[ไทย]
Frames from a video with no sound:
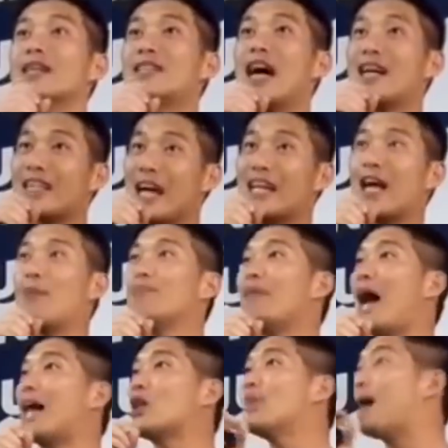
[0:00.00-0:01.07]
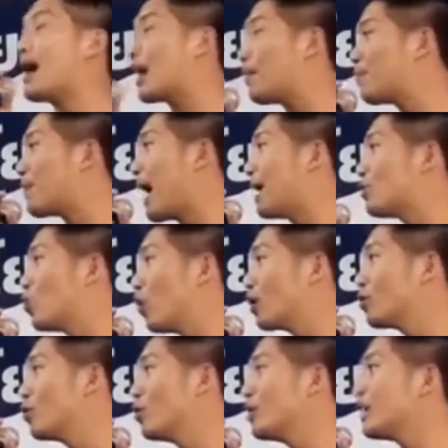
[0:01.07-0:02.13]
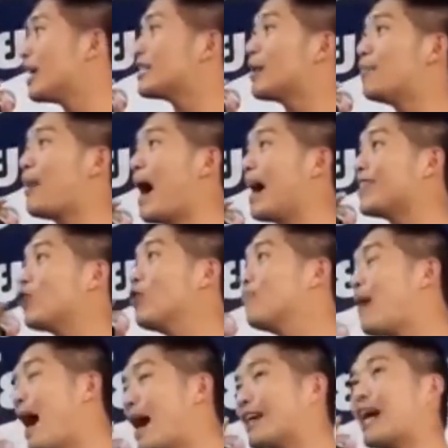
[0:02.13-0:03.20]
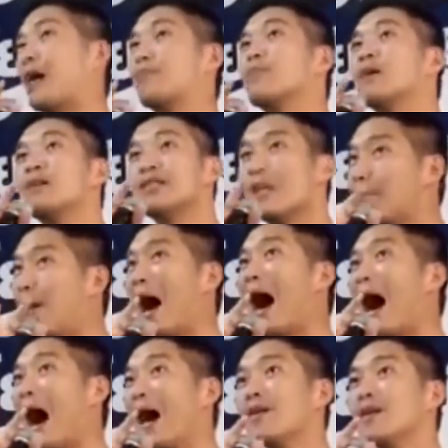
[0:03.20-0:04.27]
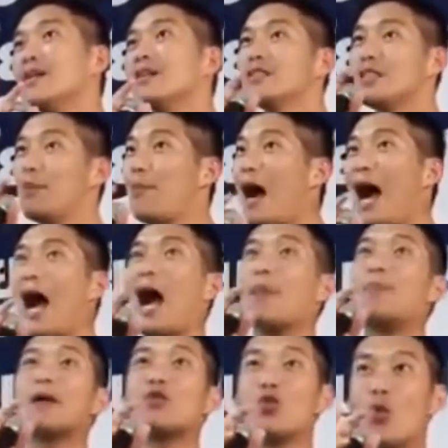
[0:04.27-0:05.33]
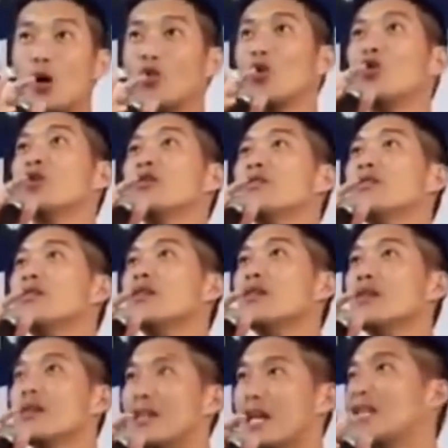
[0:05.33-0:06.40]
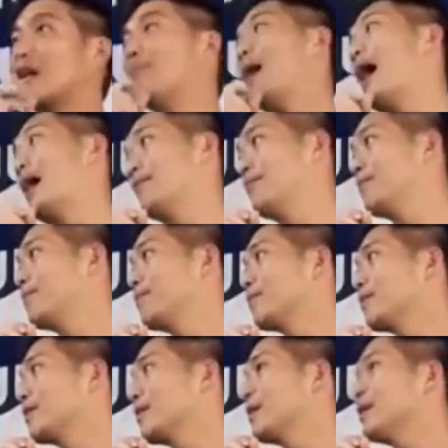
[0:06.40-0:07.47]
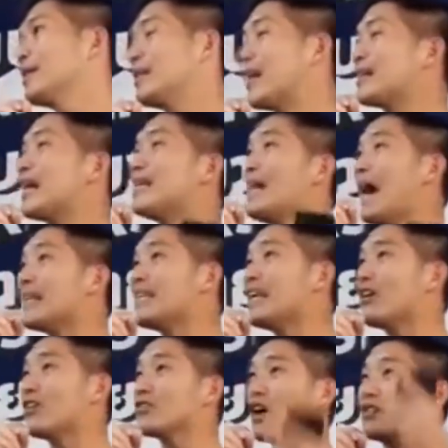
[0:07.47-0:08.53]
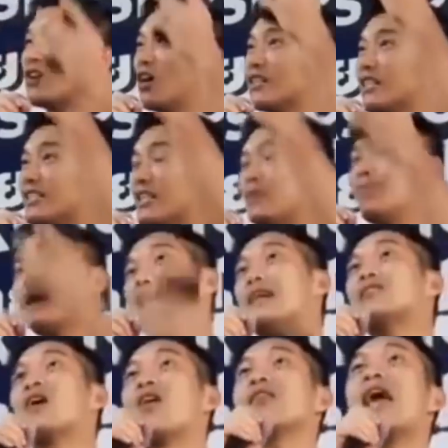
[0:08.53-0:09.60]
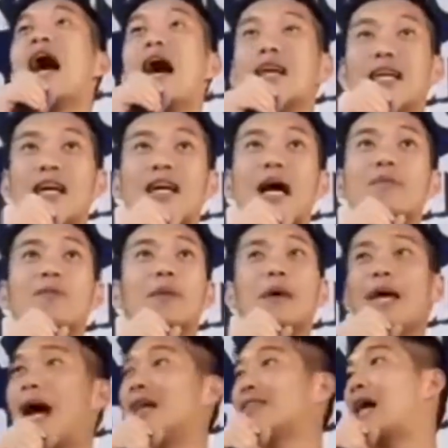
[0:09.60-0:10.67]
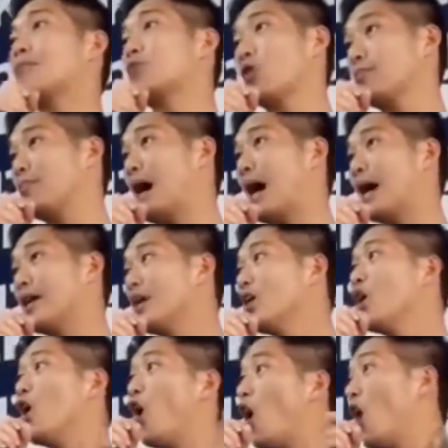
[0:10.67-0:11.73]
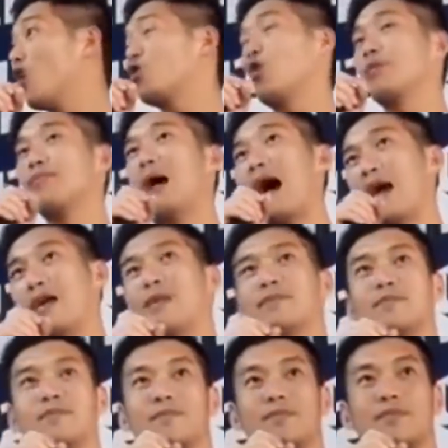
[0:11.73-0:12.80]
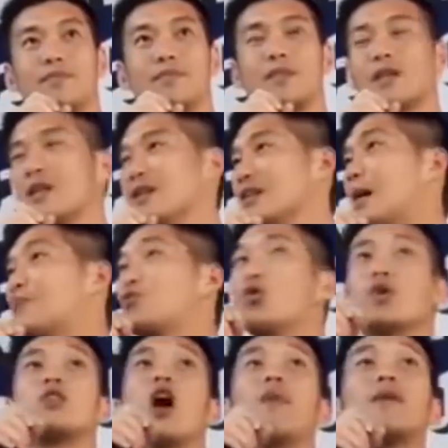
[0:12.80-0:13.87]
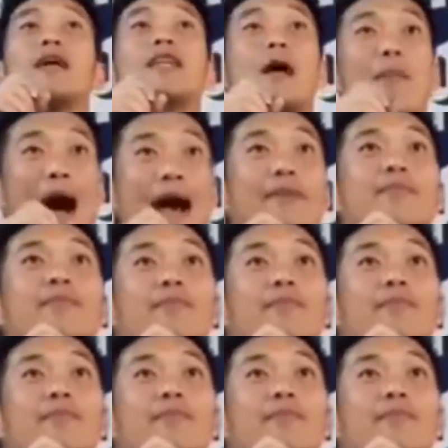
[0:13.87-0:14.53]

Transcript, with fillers: ดังนั้นอำนาจต้องมากับการถ่วงดุลรัฐบาลต้องมากับสภาสภาไปถ่วงดุลรัฐบาลดังนั้นหน้าที่ของสสจริงๆมีแค่สองอย่างนะครับถ้าไปอ่านตามกฎหมายออกกฎหมายกับตรวจสอบรัฐบาล